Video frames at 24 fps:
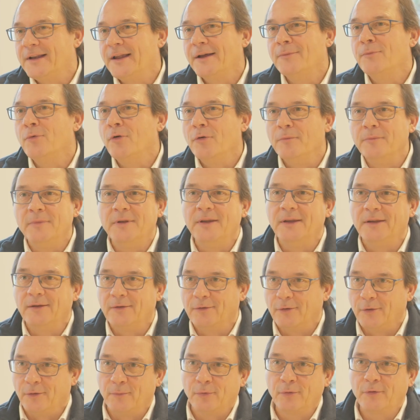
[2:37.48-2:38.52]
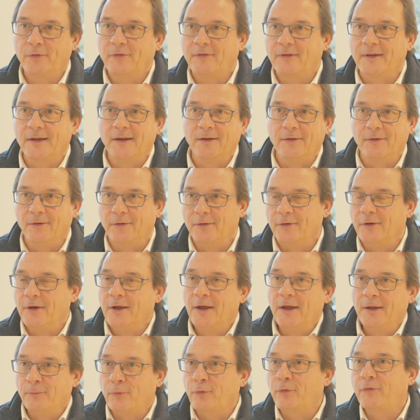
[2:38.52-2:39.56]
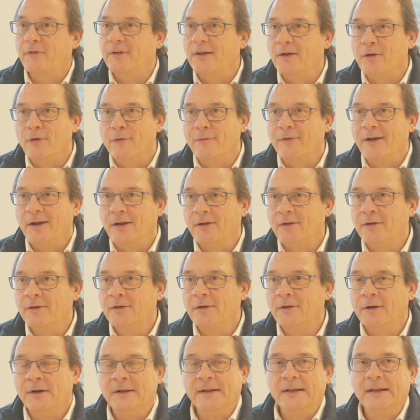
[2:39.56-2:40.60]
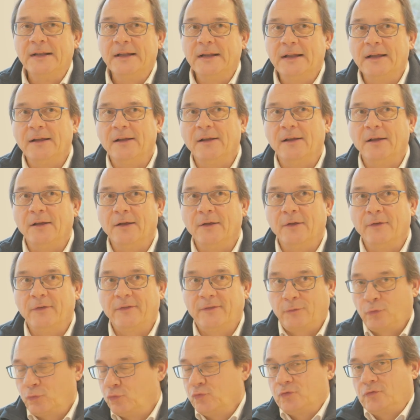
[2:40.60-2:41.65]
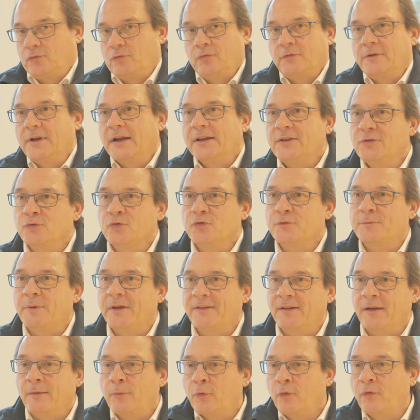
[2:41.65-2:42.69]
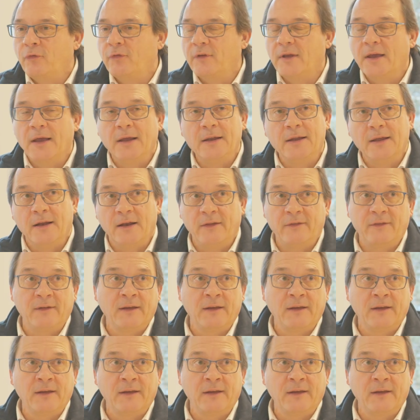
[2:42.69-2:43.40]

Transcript: clairement mis euh, Bruxelles, euh, Bruxelles en valeur. toute l'action se passait à Bruxelles. Il y a la